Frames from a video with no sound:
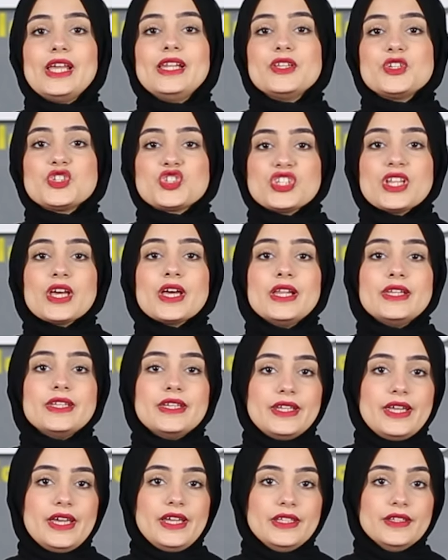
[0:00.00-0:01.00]
اللي يشتغل
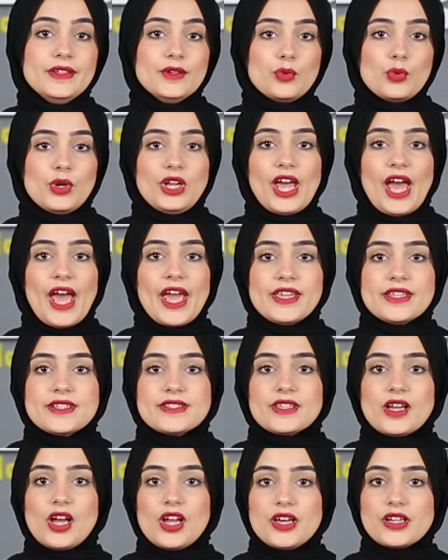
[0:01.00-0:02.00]
يلاقي واللي
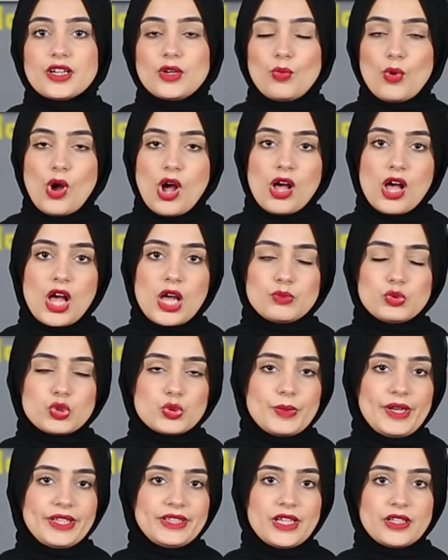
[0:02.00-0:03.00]
عايز يغير الواقع
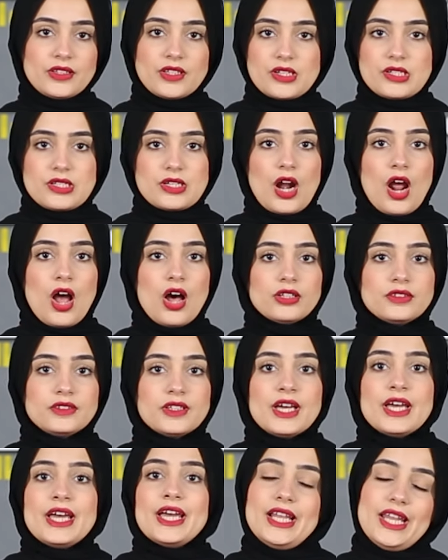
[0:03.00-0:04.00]
مش محتاج تصريحات
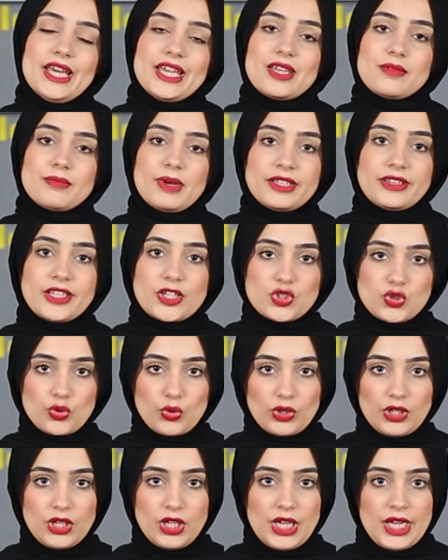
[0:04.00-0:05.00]
لكن محتاج
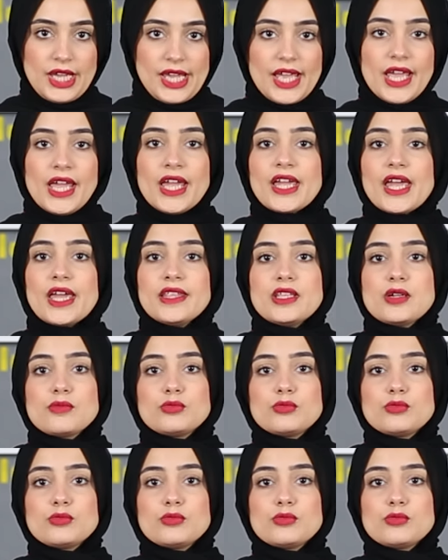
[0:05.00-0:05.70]
شغل ايه حكايه